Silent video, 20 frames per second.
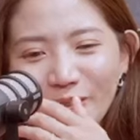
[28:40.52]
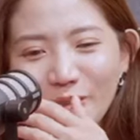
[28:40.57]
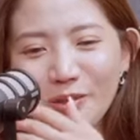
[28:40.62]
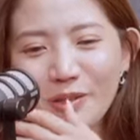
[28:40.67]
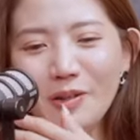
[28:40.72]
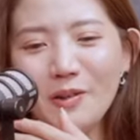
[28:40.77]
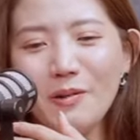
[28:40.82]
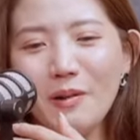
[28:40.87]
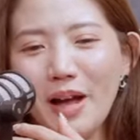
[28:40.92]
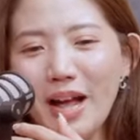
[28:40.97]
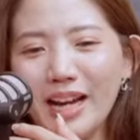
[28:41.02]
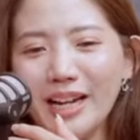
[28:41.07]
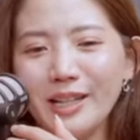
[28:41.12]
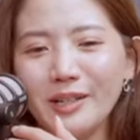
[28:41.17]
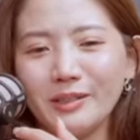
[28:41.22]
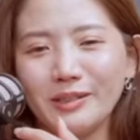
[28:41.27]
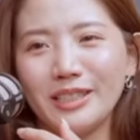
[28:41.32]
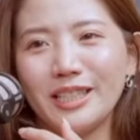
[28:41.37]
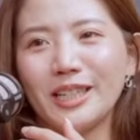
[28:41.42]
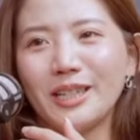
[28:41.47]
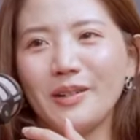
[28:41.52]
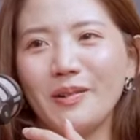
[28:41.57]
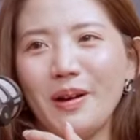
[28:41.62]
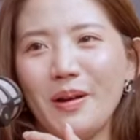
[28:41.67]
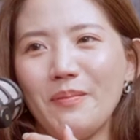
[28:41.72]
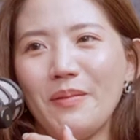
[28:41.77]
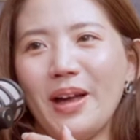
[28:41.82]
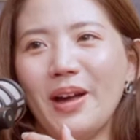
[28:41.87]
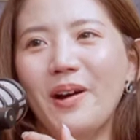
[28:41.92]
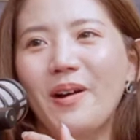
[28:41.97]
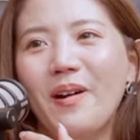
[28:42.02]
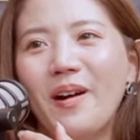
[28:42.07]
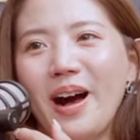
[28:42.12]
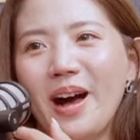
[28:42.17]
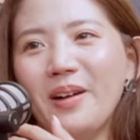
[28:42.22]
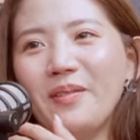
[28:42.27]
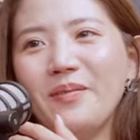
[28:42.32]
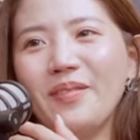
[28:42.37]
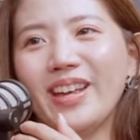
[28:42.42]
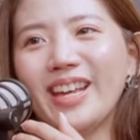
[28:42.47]
我昨天花六千块买
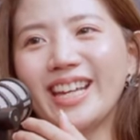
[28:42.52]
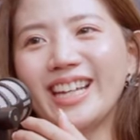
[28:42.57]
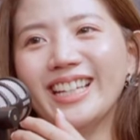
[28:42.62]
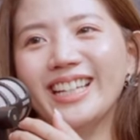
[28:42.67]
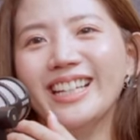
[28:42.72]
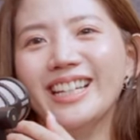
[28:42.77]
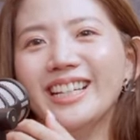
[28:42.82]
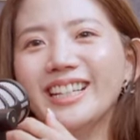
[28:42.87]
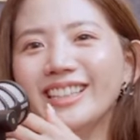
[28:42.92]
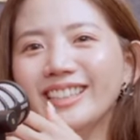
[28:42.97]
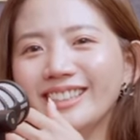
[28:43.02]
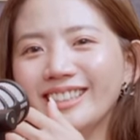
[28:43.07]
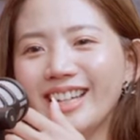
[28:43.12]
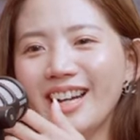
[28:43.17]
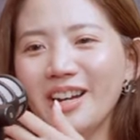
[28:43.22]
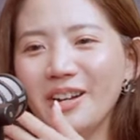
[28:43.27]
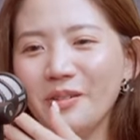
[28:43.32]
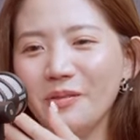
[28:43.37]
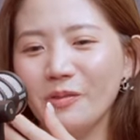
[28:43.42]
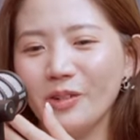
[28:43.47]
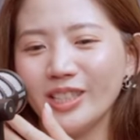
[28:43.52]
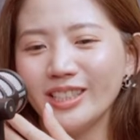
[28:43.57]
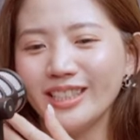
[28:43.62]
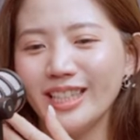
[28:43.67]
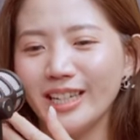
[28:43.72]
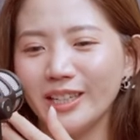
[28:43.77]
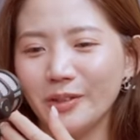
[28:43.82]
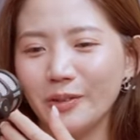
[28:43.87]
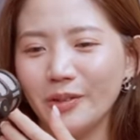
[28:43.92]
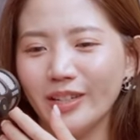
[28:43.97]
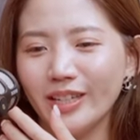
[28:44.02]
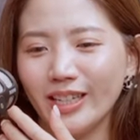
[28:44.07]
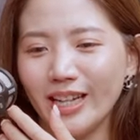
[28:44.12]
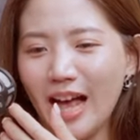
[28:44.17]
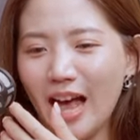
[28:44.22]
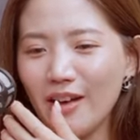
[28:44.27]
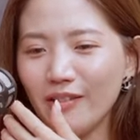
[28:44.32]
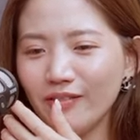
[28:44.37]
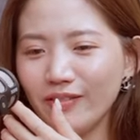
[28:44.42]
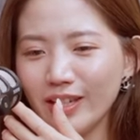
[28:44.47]
花瓶，然后我上个月的
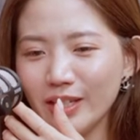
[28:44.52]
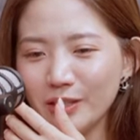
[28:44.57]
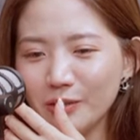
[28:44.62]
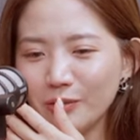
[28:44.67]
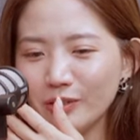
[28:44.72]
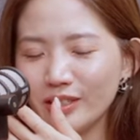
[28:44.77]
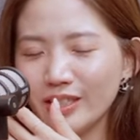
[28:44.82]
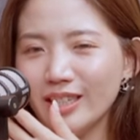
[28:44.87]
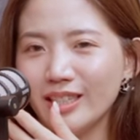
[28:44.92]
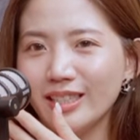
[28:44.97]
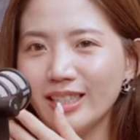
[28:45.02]
卡费是我人